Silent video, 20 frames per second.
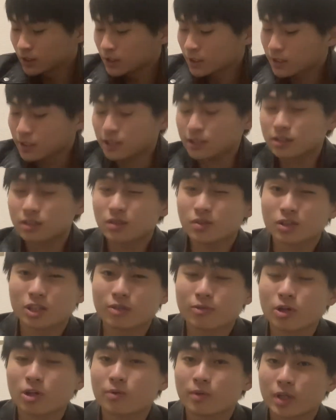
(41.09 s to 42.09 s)
早速ね、
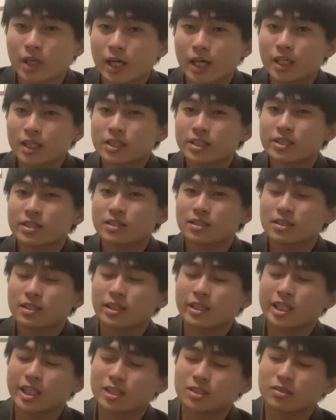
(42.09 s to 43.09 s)
僕もね、新
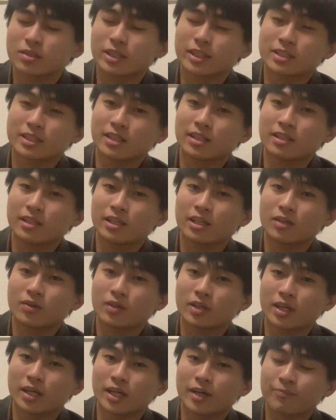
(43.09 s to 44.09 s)
生活のね、洗礼を
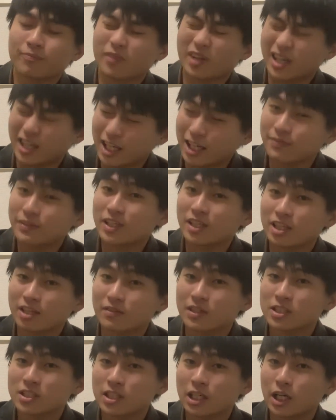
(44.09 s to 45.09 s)
ね、浴びてき
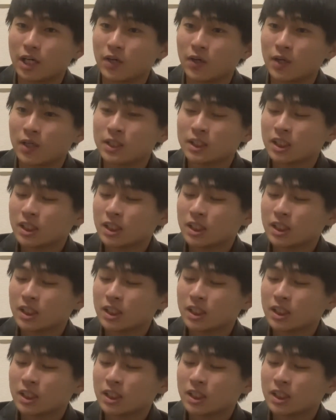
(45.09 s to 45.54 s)
ましたよ。